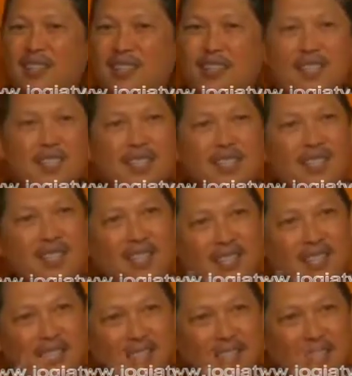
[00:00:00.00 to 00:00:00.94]
Tadi di
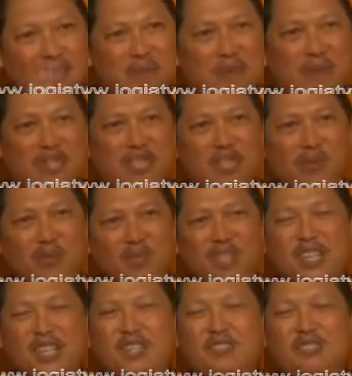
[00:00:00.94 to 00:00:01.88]
gambar
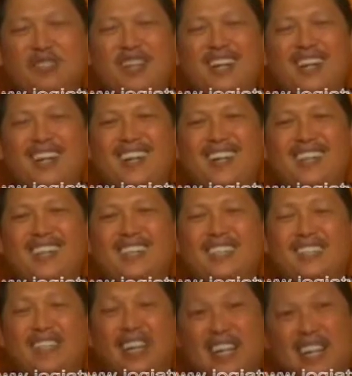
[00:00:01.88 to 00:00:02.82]
disebutkan juga
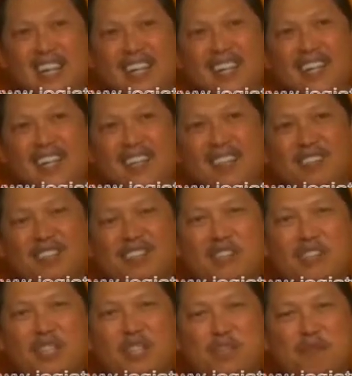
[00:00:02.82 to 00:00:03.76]
ditayangkan
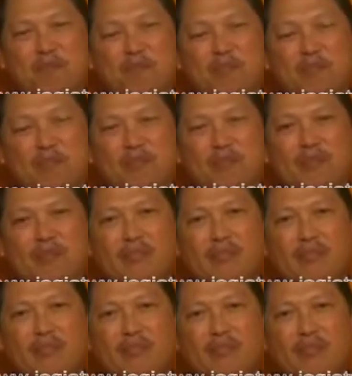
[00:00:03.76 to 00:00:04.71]
bahwa
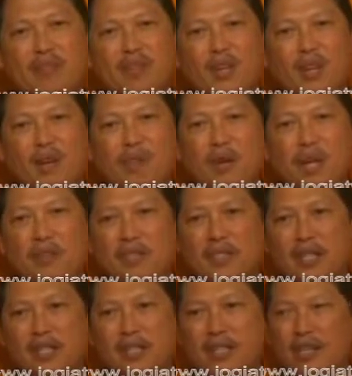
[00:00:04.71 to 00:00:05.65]

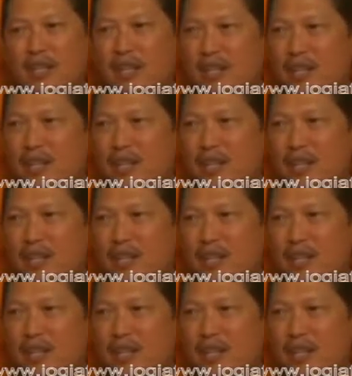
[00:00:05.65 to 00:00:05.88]
pariwisata